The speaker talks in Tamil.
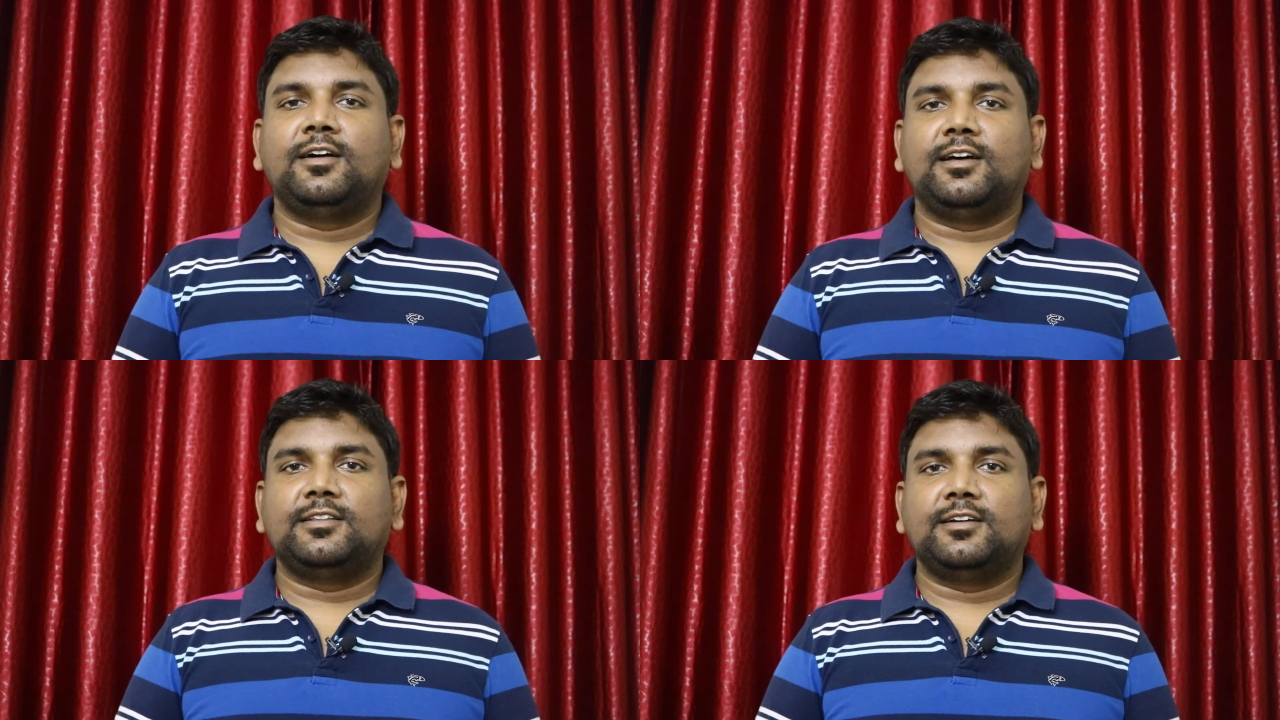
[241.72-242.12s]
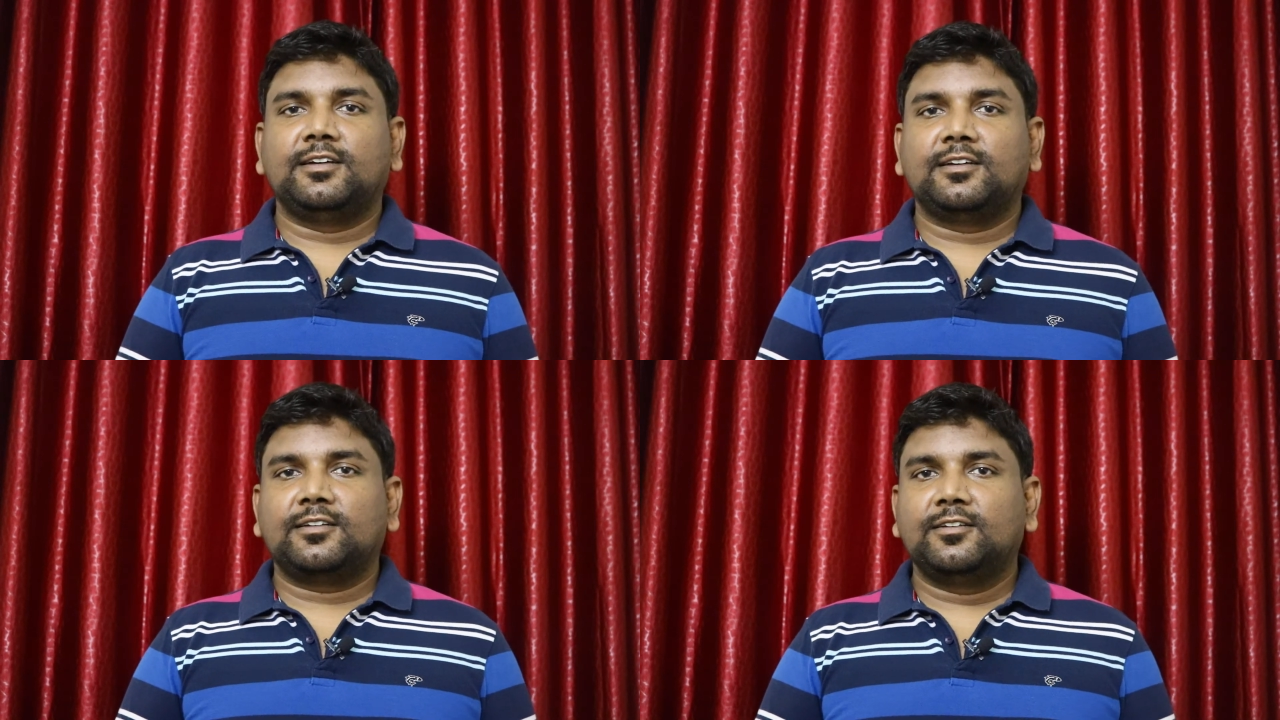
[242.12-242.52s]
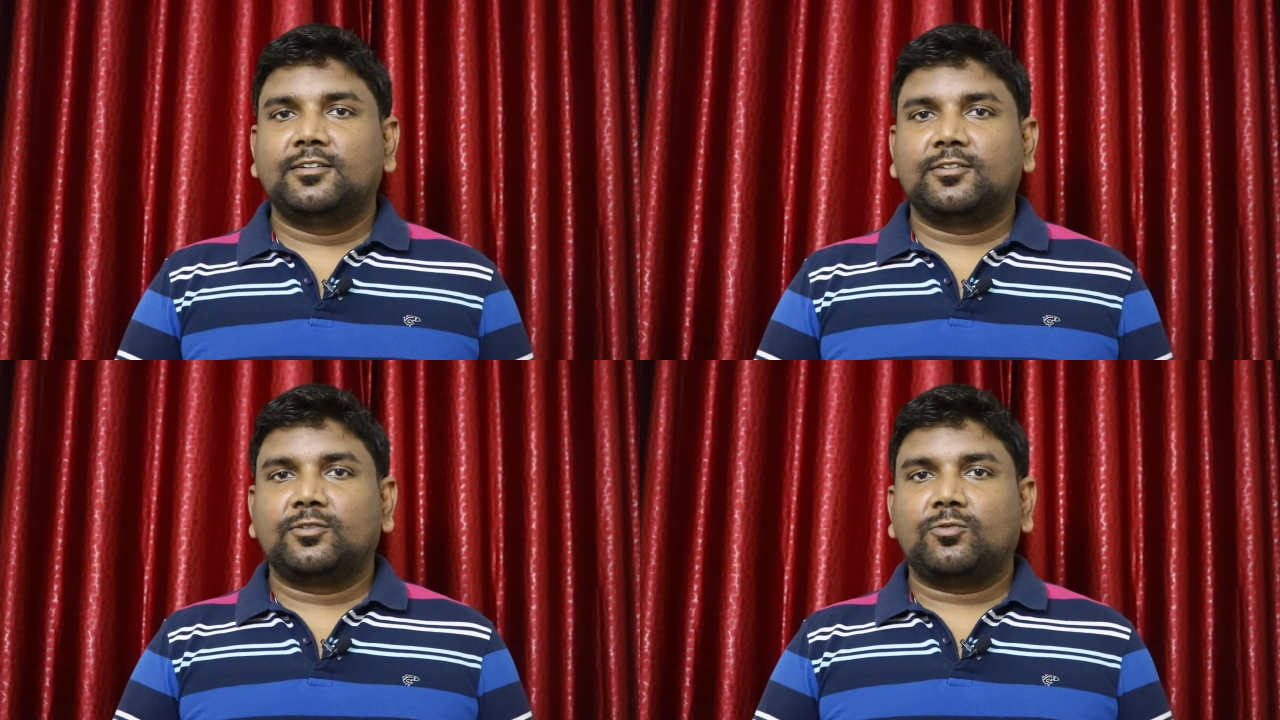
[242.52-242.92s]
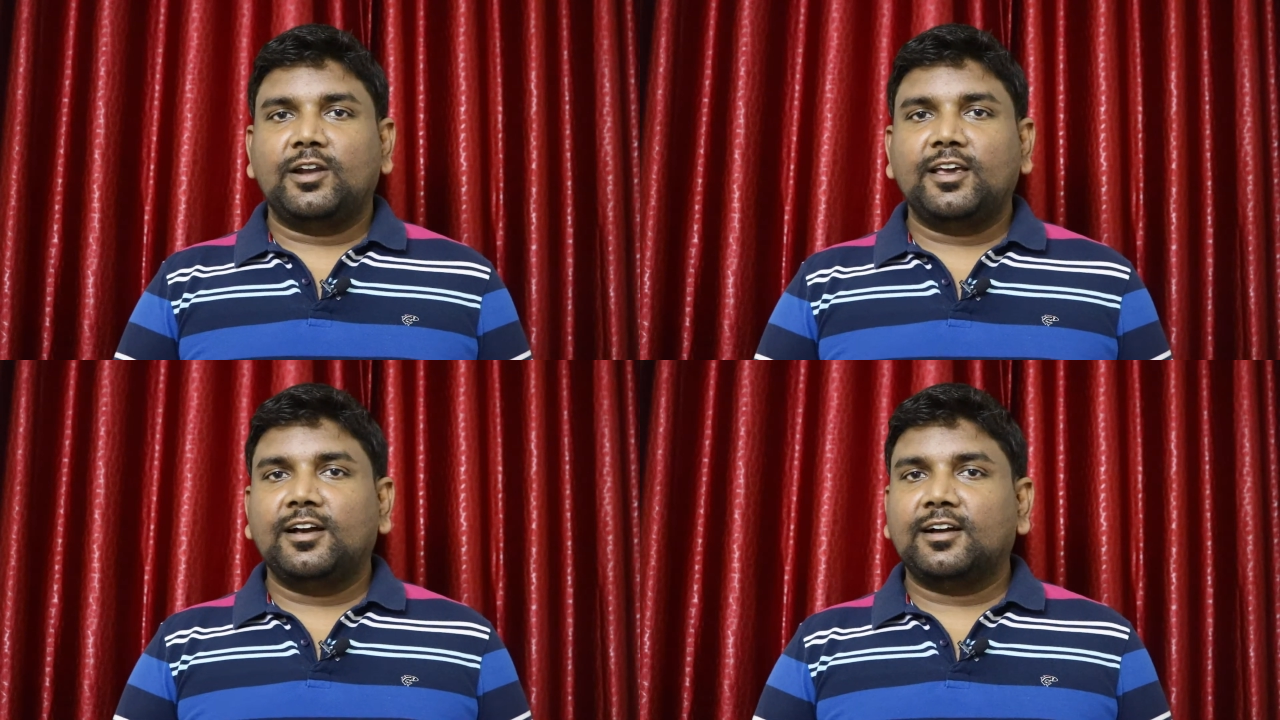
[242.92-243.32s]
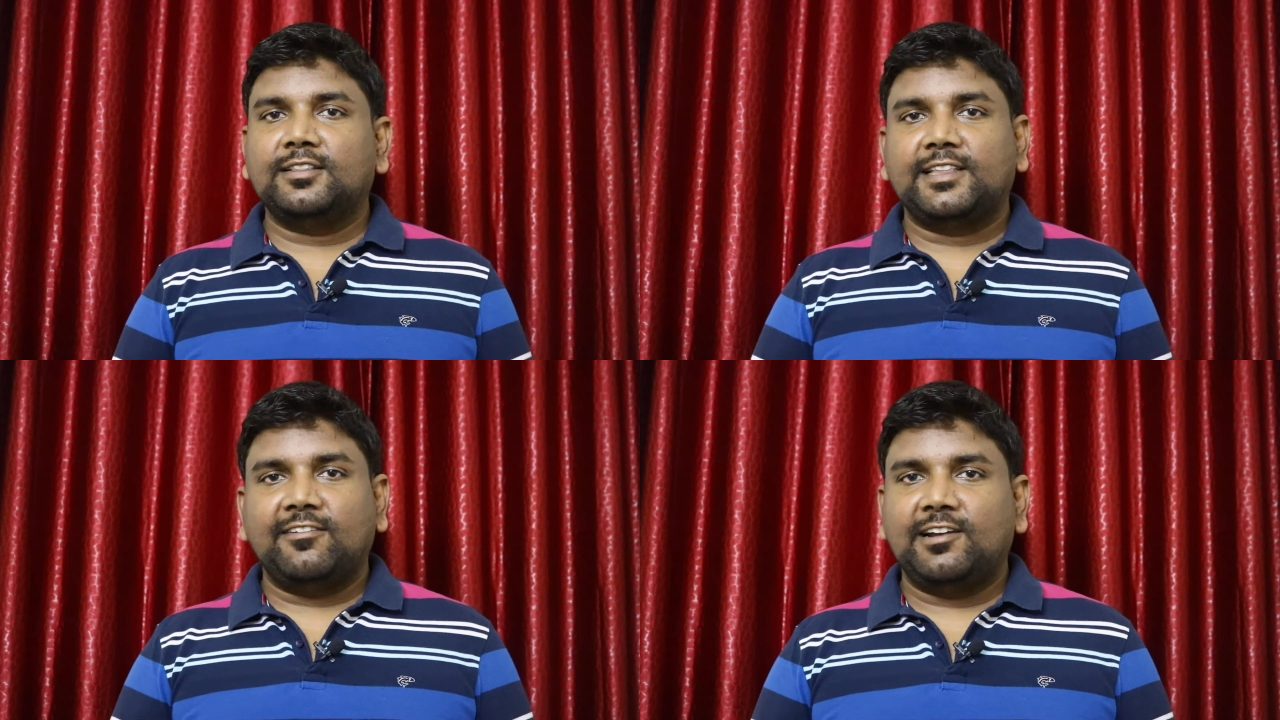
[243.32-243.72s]
அந்த கொலைக்காக
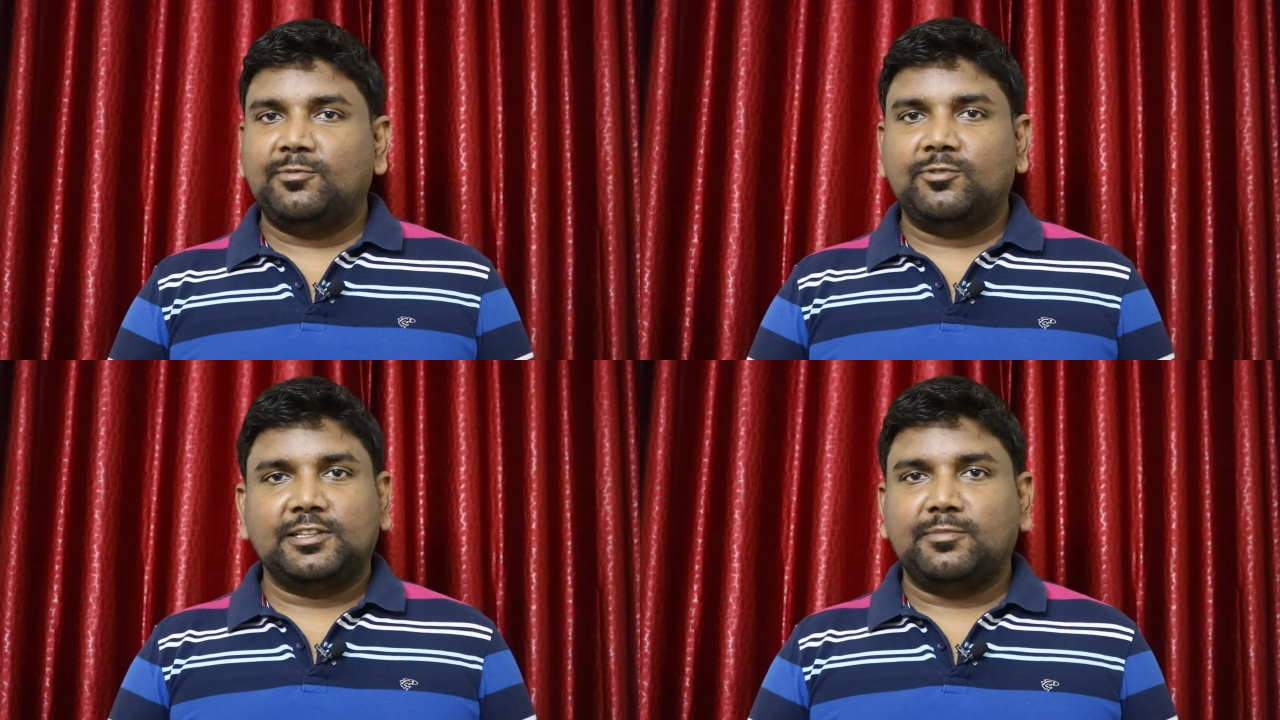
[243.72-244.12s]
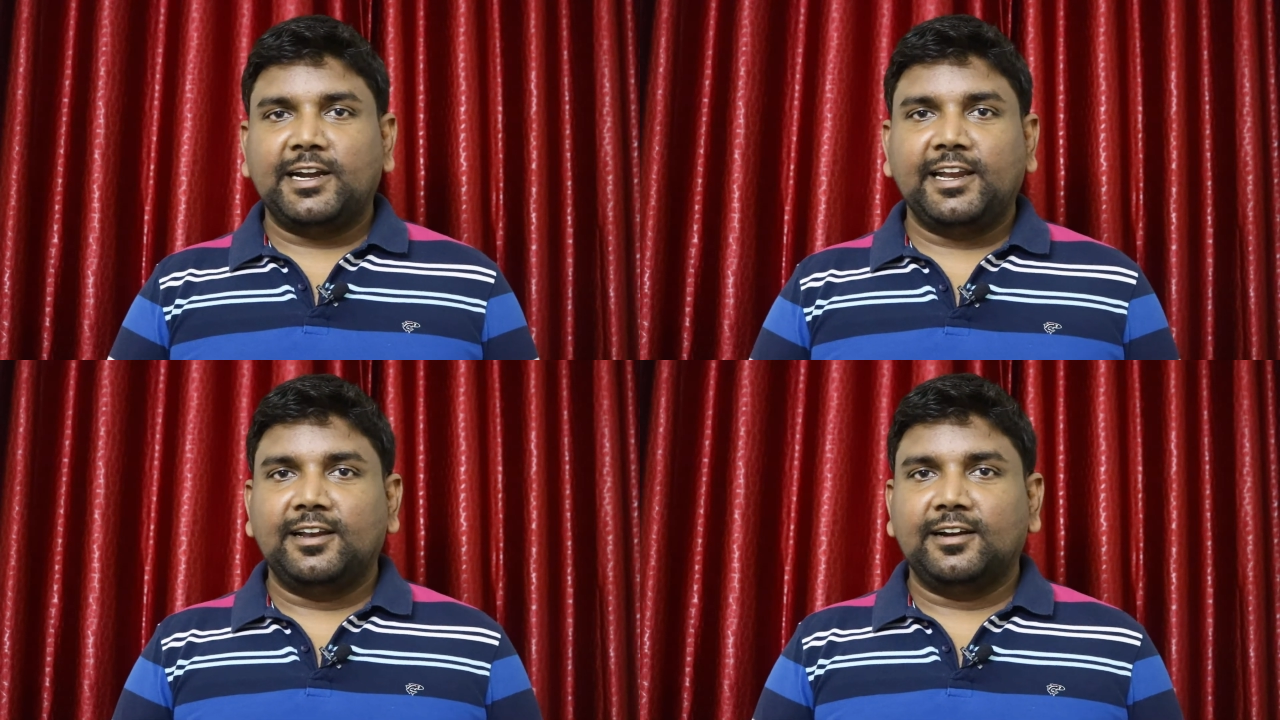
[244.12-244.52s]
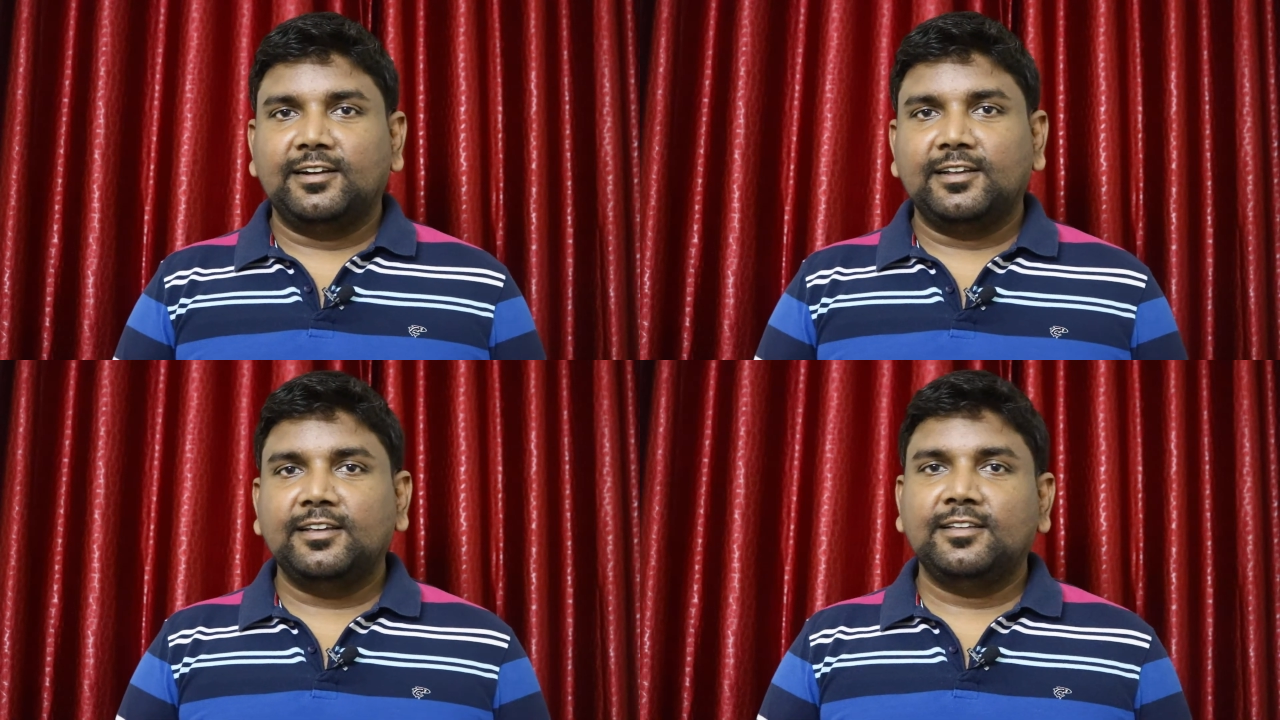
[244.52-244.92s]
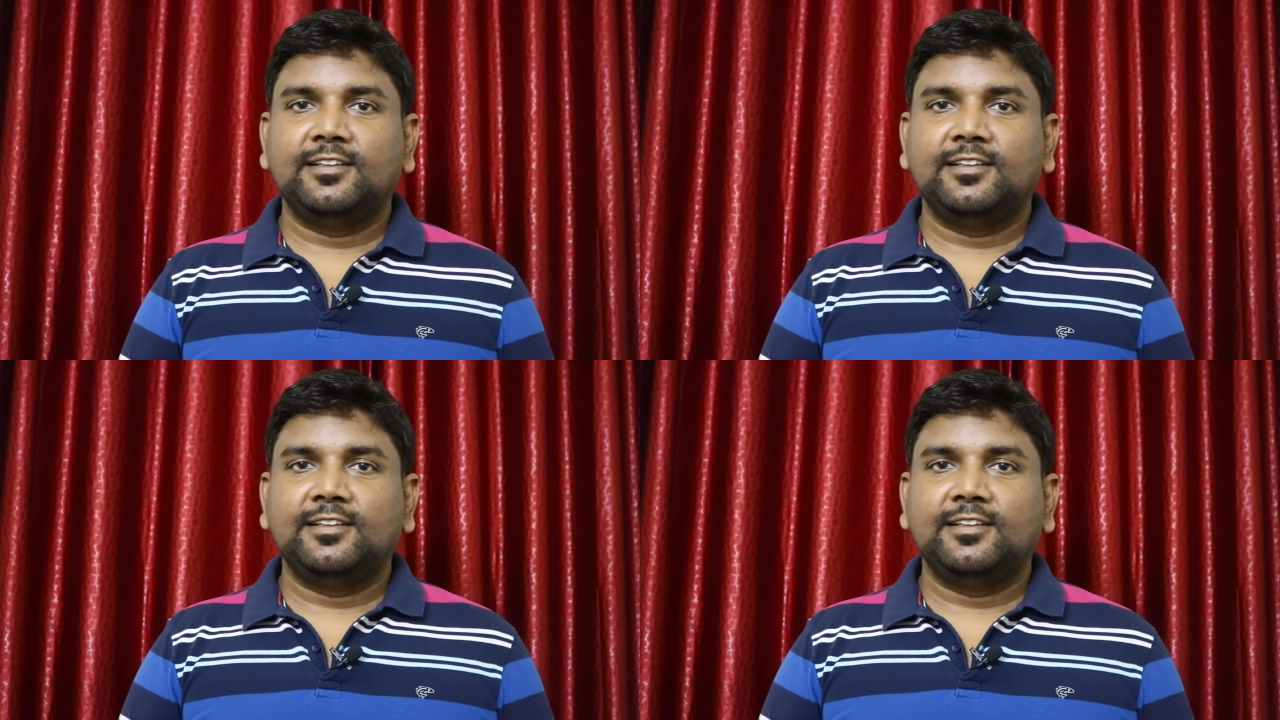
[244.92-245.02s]
தேவையில்லாமல் ஒருத்தர் மாட்டிக்கிட்டான்ட்டு